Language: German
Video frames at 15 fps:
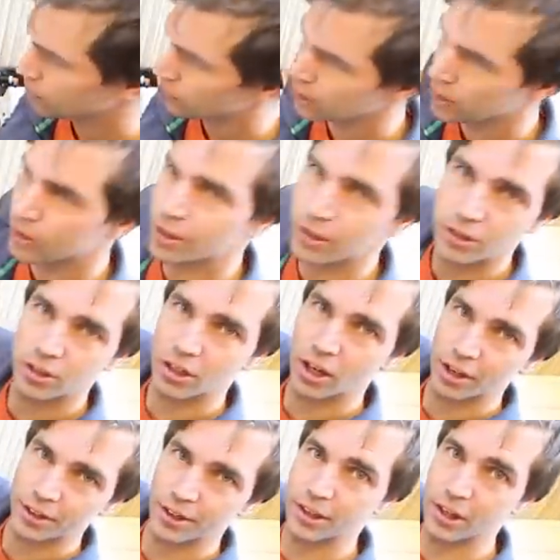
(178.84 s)
Ich kriege hier
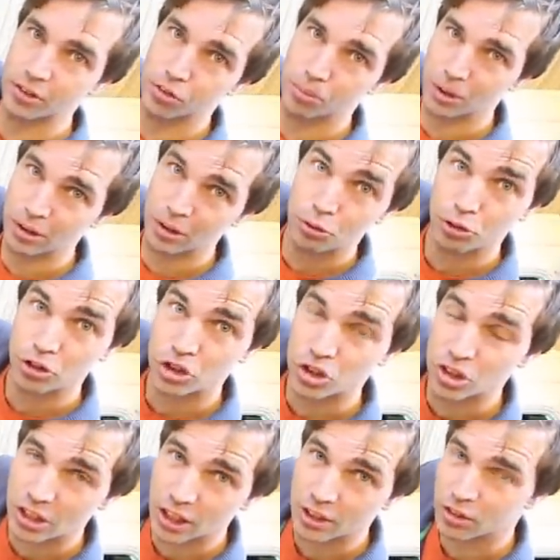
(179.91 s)
gerade eine ganze Menge frische,
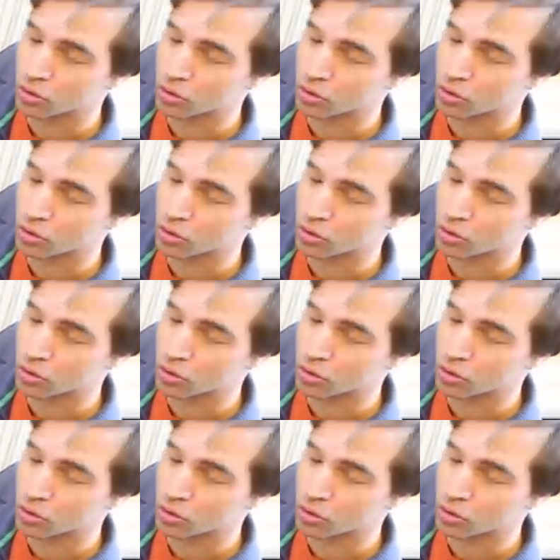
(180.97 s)
kalte